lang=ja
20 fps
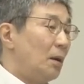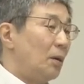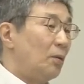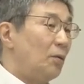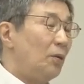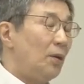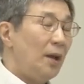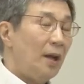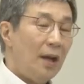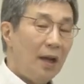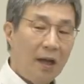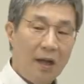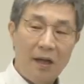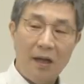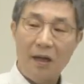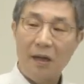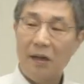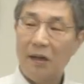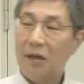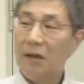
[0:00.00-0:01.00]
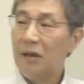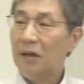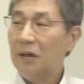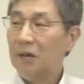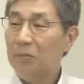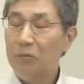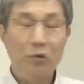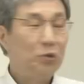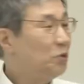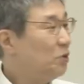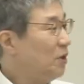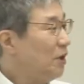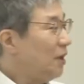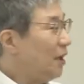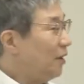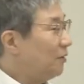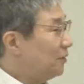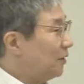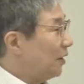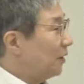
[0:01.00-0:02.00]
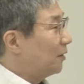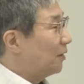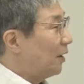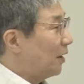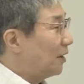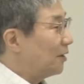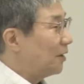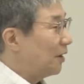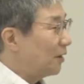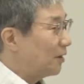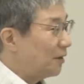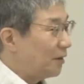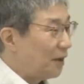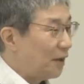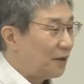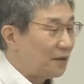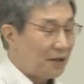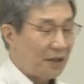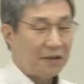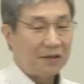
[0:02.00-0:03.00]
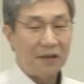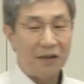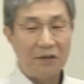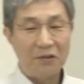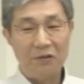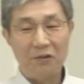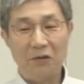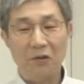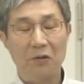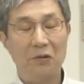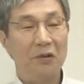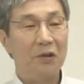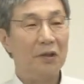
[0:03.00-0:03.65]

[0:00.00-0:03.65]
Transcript: これが物理学だったらさっきから再三言うよう